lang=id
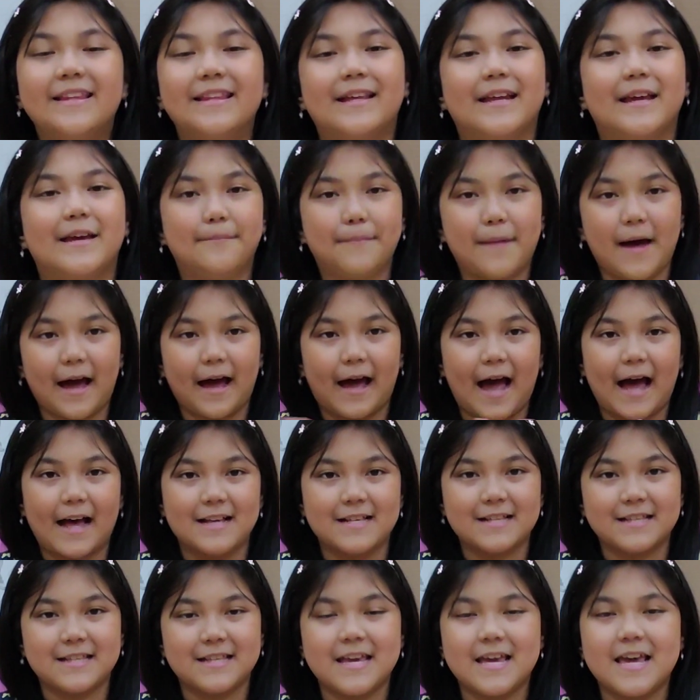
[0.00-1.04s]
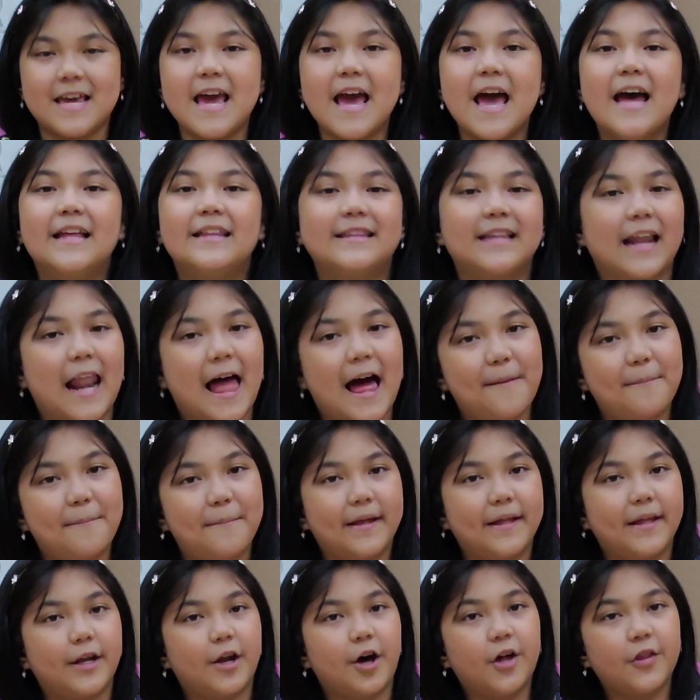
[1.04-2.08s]
Terima kasih telah
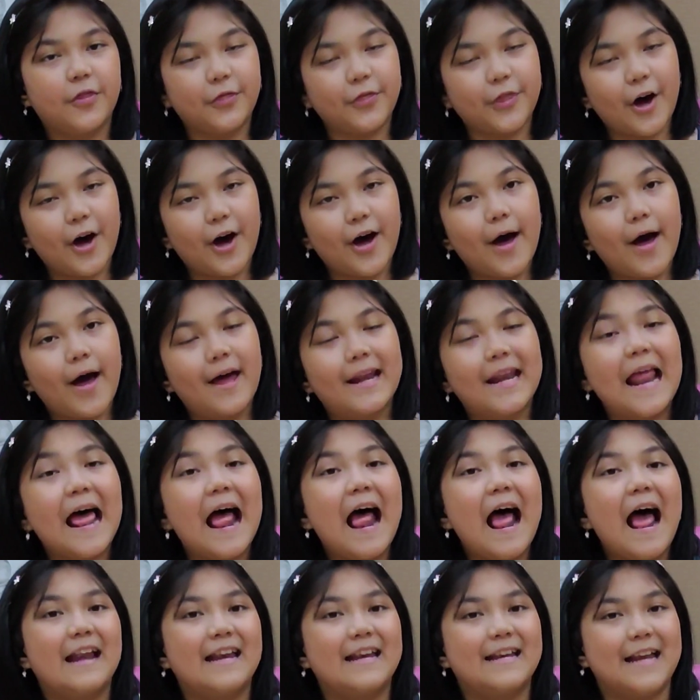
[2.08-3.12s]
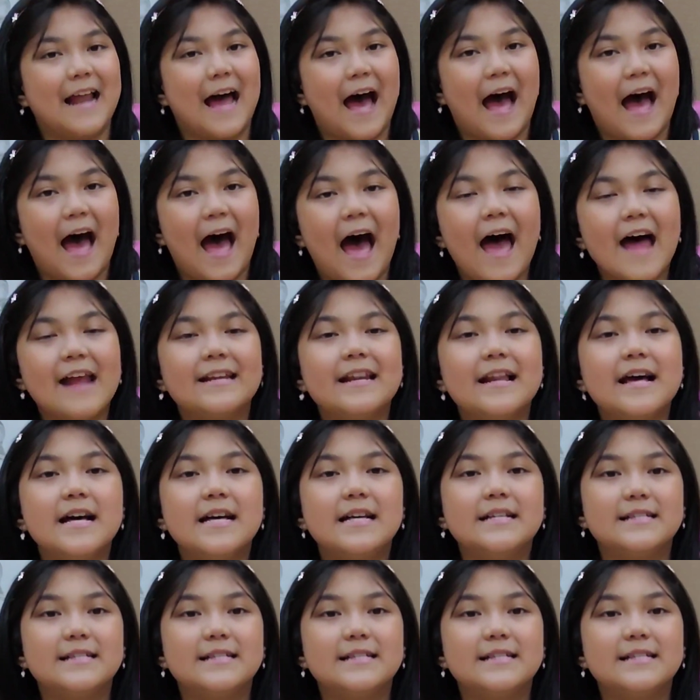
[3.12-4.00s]
menonton dan